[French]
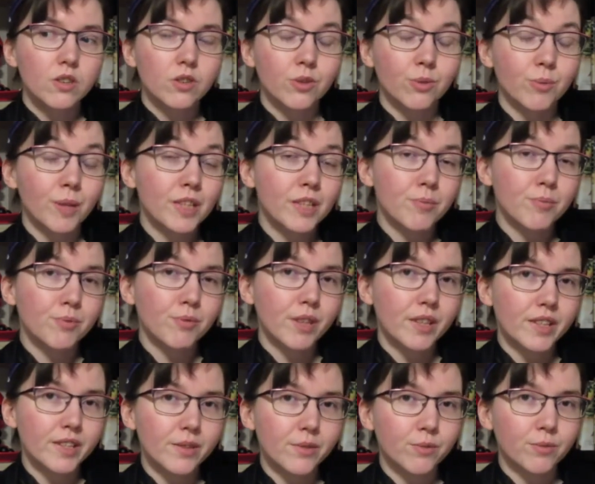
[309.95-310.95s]
de
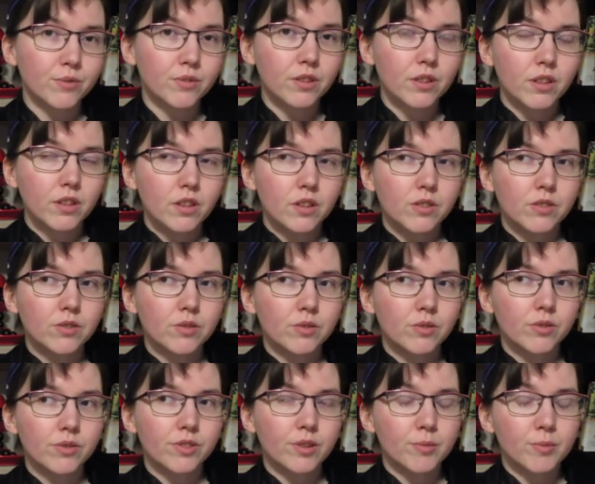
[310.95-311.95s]
manipulation,
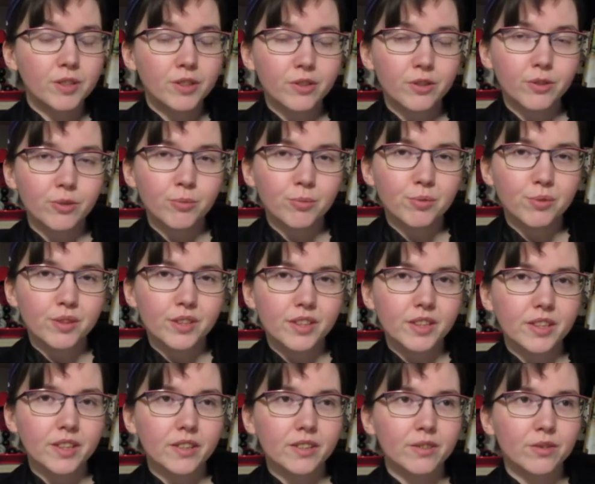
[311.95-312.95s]
de famille
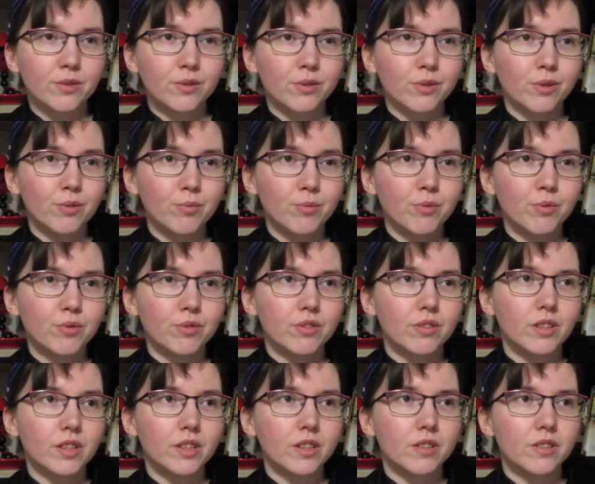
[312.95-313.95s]
recomposée, de
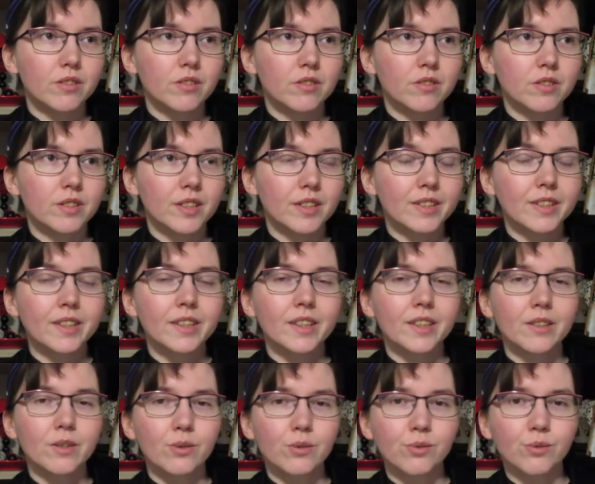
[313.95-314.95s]
comment
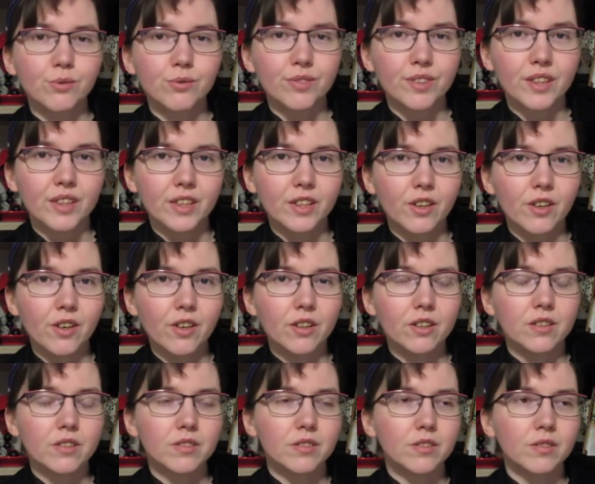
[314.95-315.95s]
s'intégrer dans une nouvelle
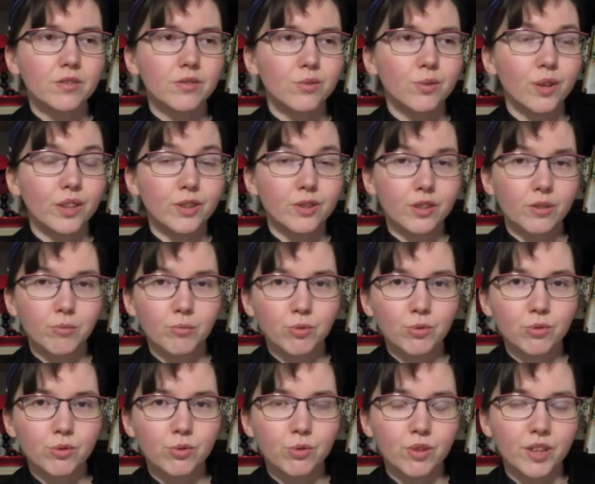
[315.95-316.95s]
école, euh, de
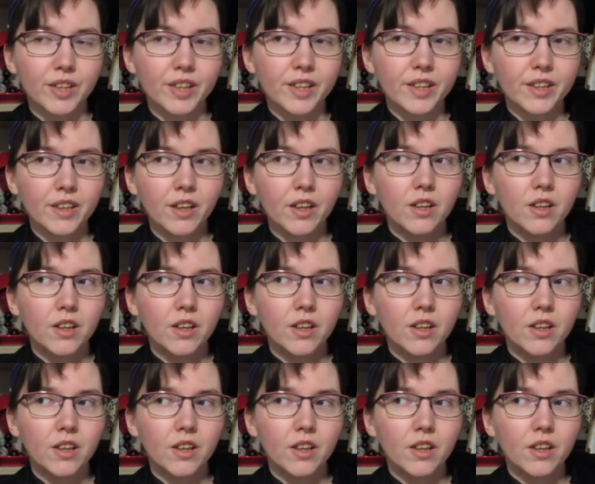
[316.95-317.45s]
harcèlement scolaire.